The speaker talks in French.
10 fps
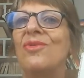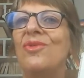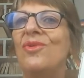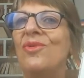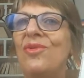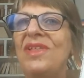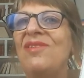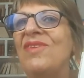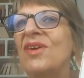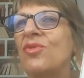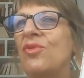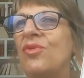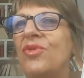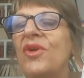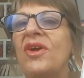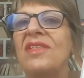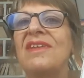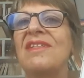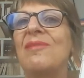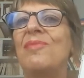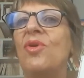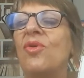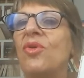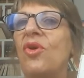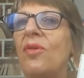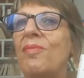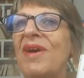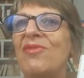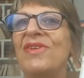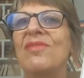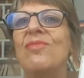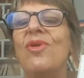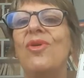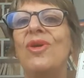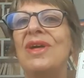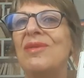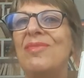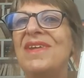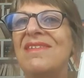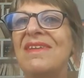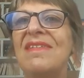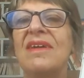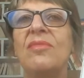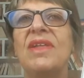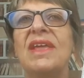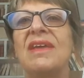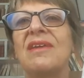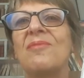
de l'univers de l'auteur n'étaient pas encore parfaitement bien déterminés.